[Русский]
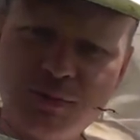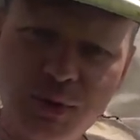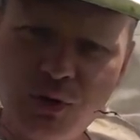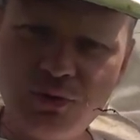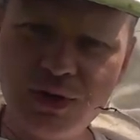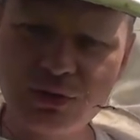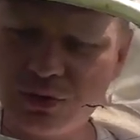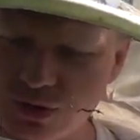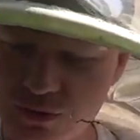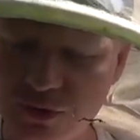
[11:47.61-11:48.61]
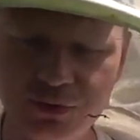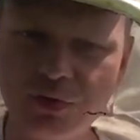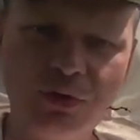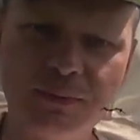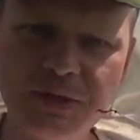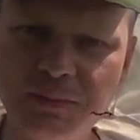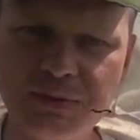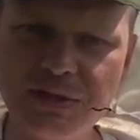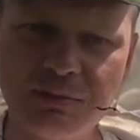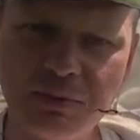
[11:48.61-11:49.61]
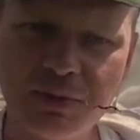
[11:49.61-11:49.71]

спилю ветку, это все все равно обсыпется, и мы